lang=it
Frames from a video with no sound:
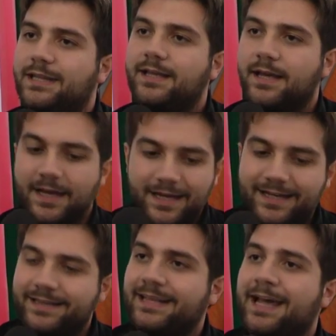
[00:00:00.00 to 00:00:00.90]
Quindi
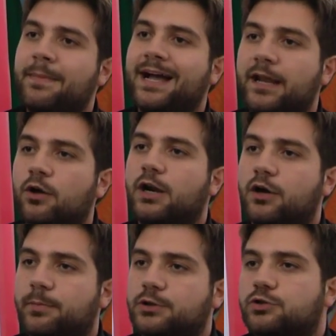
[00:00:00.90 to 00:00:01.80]
il tema che loro
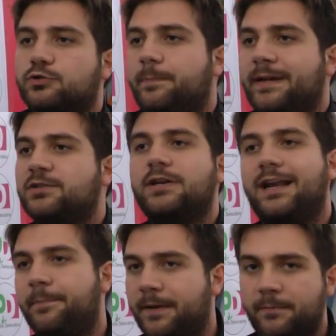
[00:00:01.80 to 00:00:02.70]
hanno posto sul
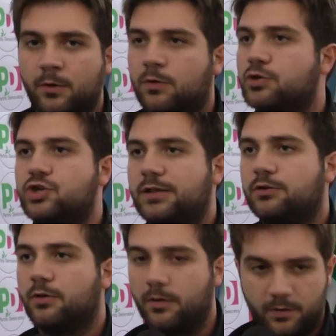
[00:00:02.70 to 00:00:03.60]
personale è per me un
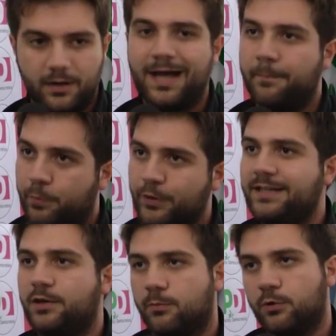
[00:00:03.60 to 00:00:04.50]
concetto
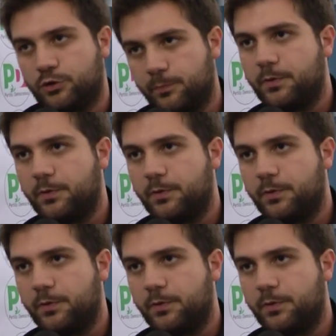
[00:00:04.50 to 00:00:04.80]
politico molto